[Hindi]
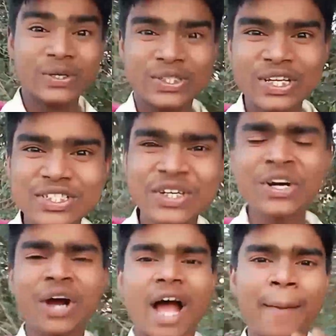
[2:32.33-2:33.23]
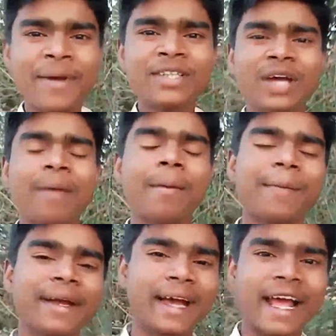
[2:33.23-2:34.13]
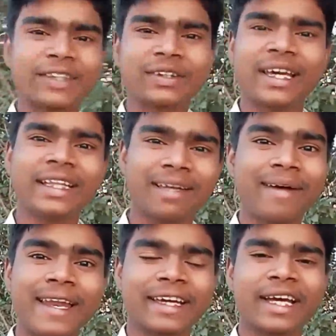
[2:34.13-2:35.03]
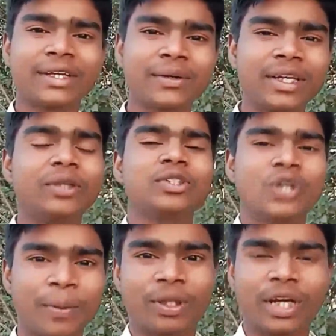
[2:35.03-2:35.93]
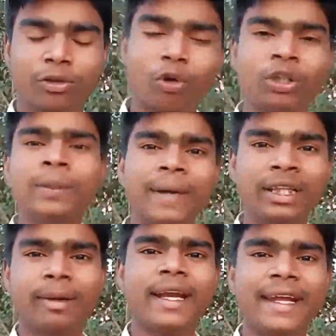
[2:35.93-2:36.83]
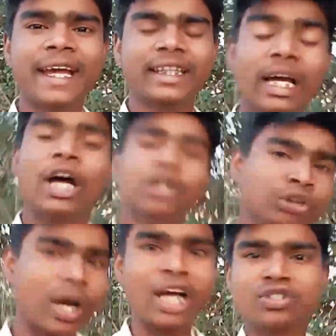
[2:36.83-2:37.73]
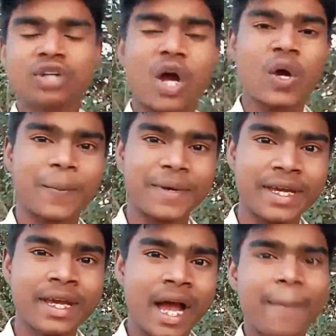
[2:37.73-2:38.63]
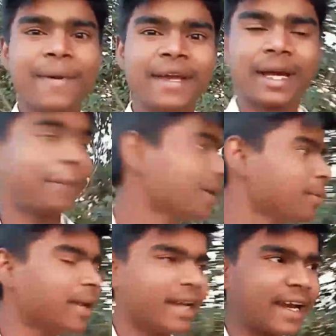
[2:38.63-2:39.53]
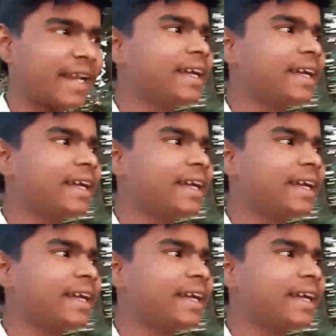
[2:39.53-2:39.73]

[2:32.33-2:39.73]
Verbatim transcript: सो so, दोस्तों अभी जो है हम अपने घर आ चुके हैं दवा लेकर क्योंकि दोस्तों अभी थोड़ी देर पहले दवाई लेने गया था तो आ चुका हूँ अभी अपने घर पे ये मेरा घर